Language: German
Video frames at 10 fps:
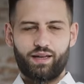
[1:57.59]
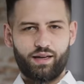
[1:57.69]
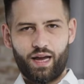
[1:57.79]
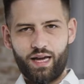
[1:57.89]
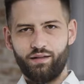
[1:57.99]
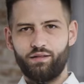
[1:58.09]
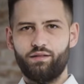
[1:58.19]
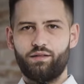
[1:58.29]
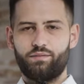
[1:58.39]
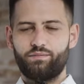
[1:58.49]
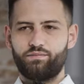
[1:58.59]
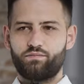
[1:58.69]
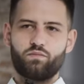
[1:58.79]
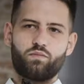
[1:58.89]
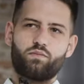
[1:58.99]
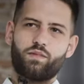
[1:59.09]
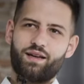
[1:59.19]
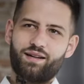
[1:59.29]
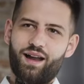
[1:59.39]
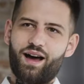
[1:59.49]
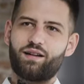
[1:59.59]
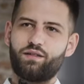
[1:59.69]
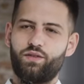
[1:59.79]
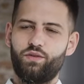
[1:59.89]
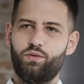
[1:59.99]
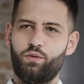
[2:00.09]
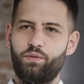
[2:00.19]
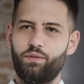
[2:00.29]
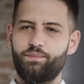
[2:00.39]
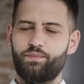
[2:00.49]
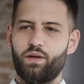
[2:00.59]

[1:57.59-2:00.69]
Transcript: keine klare Zielgruppe,